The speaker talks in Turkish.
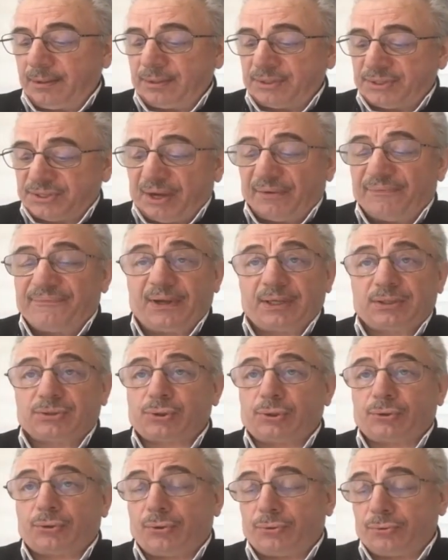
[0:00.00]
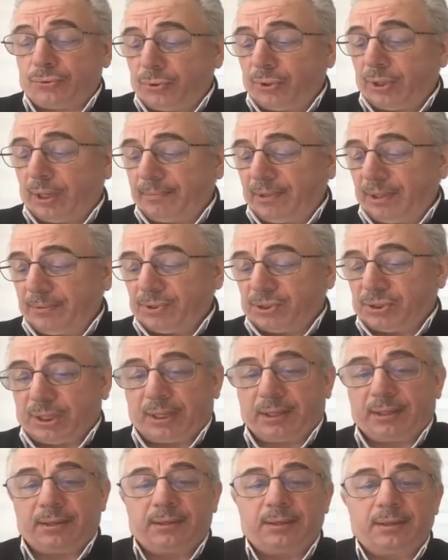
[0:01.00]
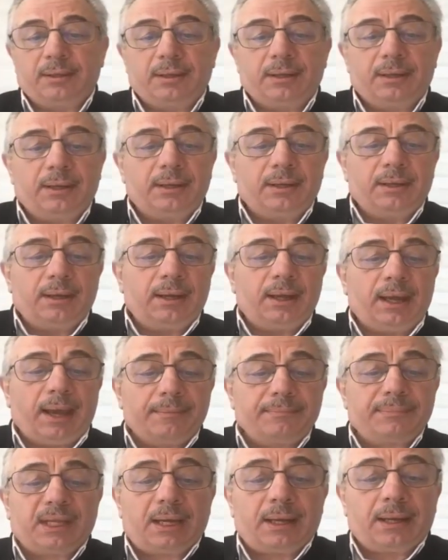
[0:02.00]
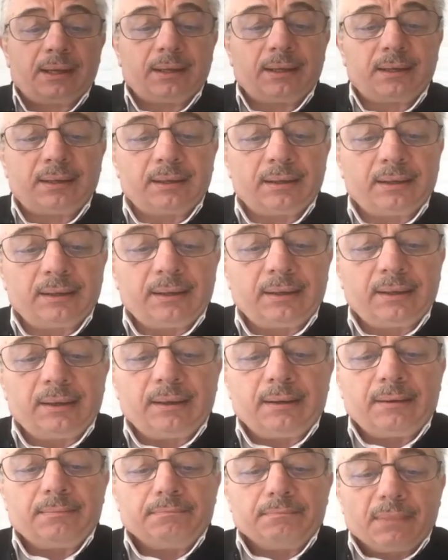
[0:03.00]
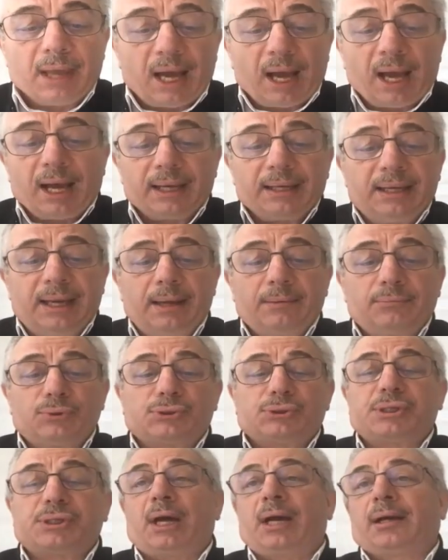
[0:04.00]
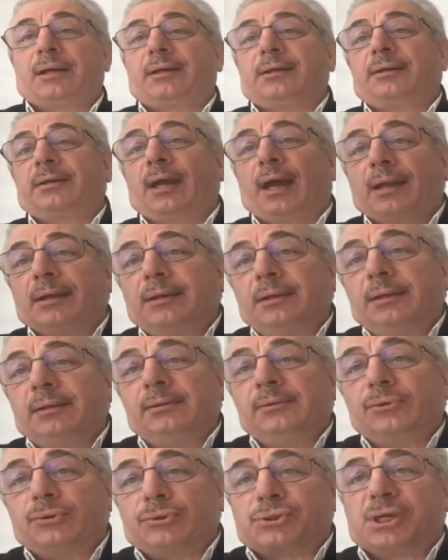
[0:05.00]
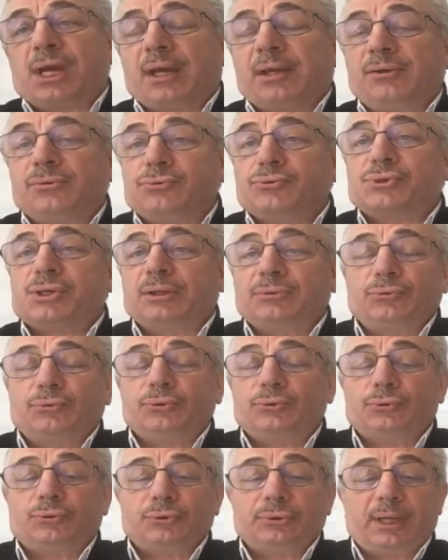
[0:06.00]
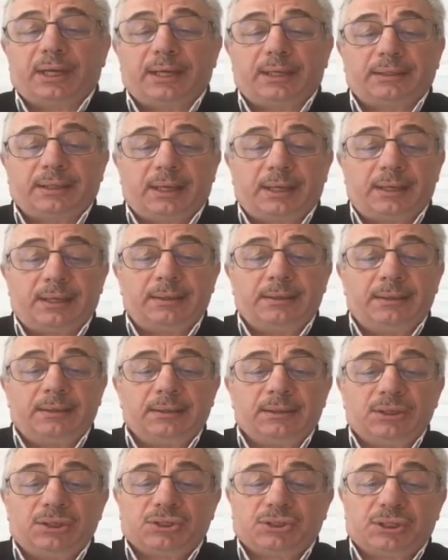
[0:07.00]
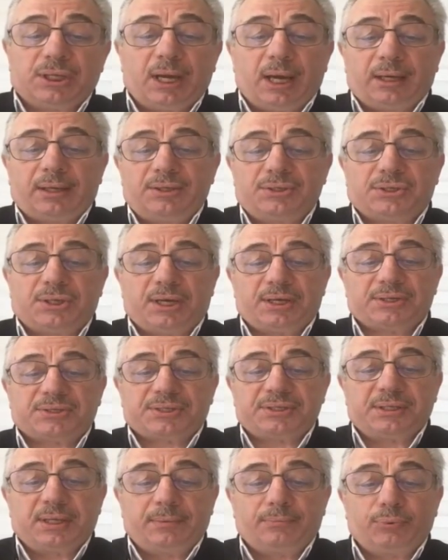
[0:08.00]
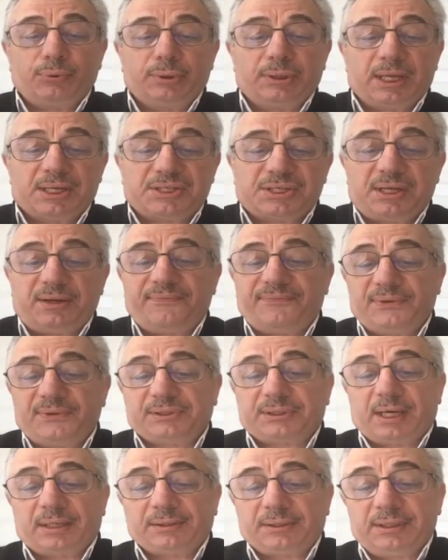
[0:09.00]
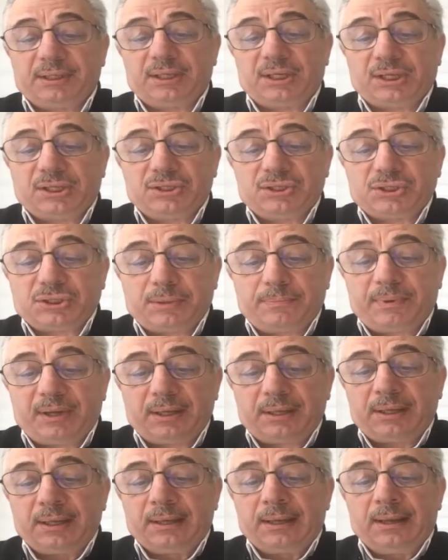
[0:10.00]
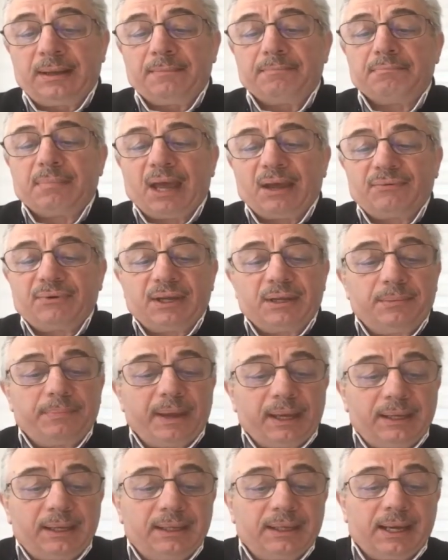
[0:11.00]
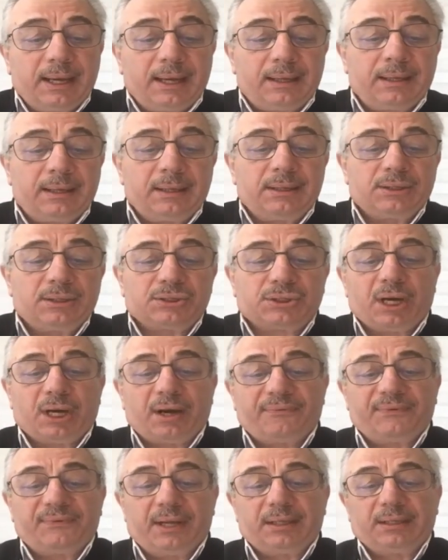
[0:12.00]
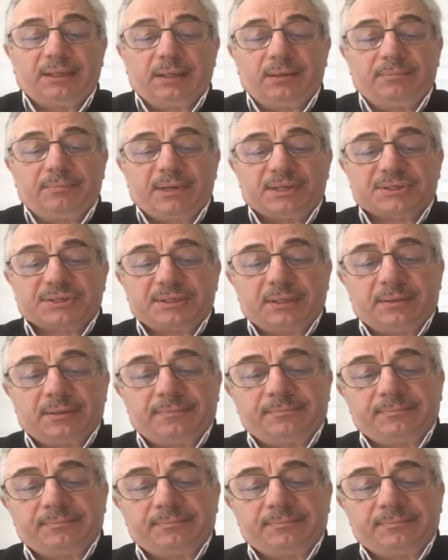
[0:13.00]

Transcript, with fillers: Saffet çok önemli bir şey. Hem de mealiye müştah yani yüksek yüce duygulara da iştiyak içerisinde bu nezih fıtratın ikinci bir mevhibe ile şereflendirilmesi.